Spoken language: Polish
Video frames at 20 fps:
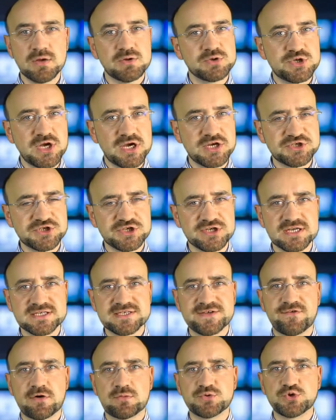Cześć,
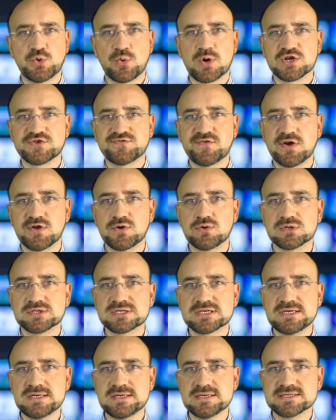nazywam się Łukasz
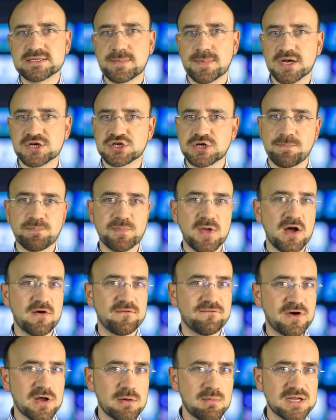Waligórski, zapraszam na
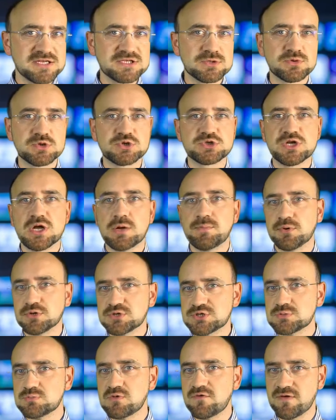farmaceutyczne
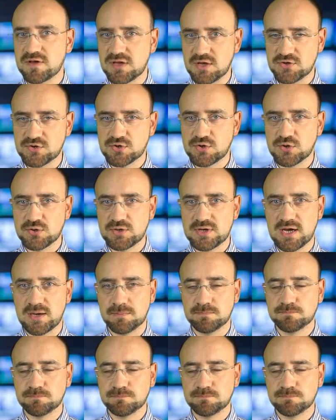podsumowanie tygodnia.